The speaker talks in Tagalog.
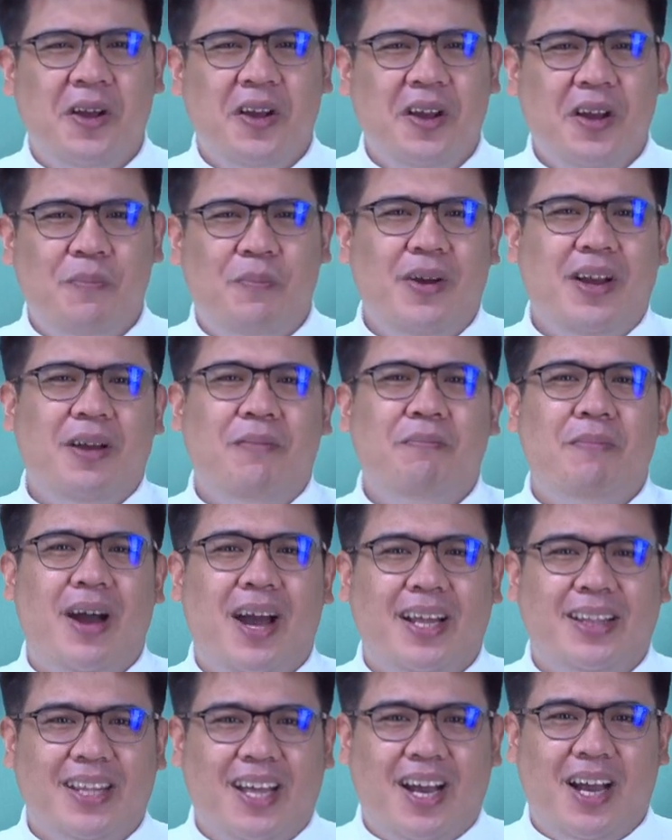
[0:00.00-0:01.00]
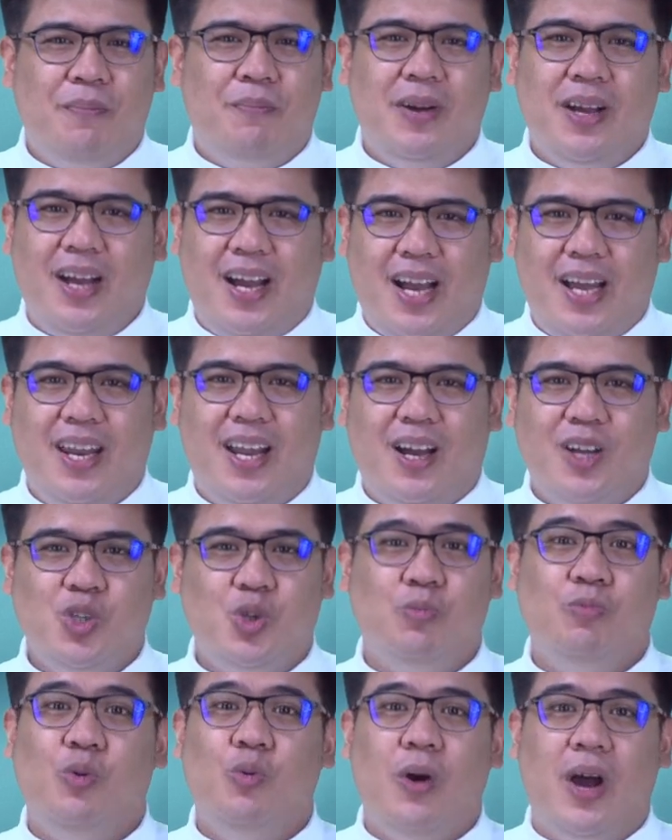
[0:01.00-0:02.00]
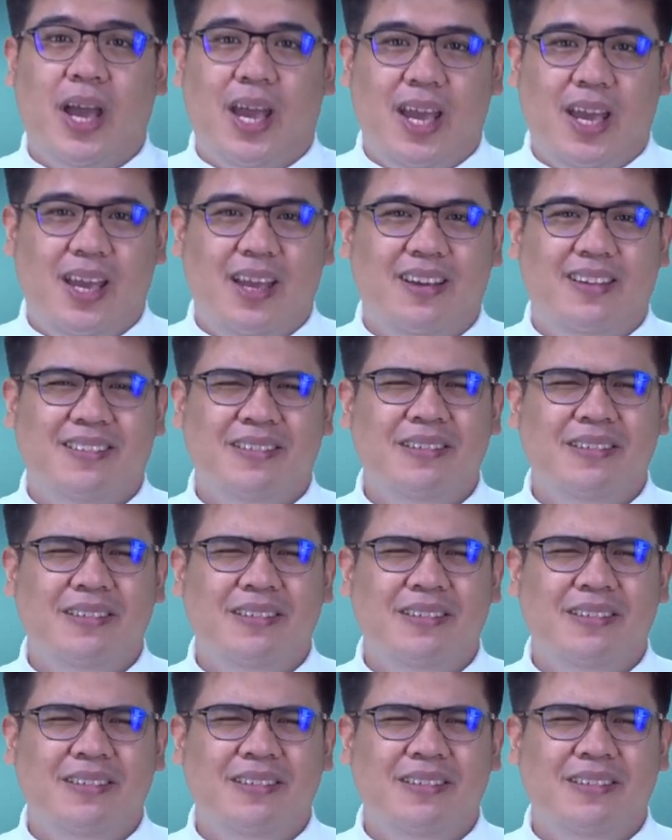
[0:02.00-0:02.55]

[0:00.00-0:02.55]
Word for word: kapag ang bata, kapag ang anak sumuway,